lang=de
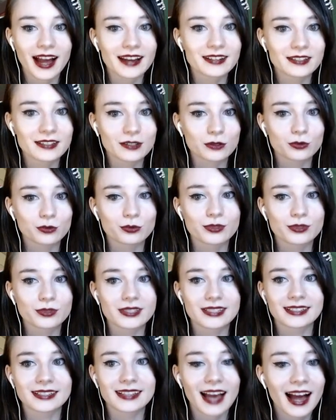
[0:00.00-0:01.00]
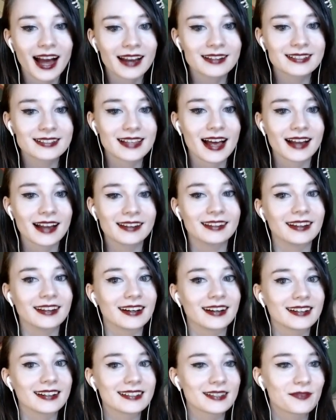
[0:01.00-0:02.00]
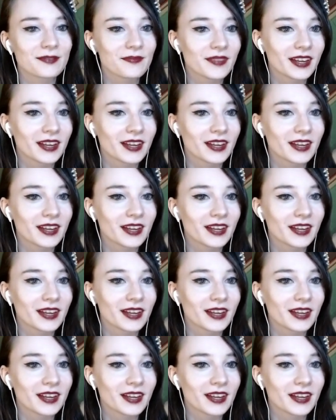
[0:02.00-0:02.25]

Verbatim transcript: alles gruselig, alles anders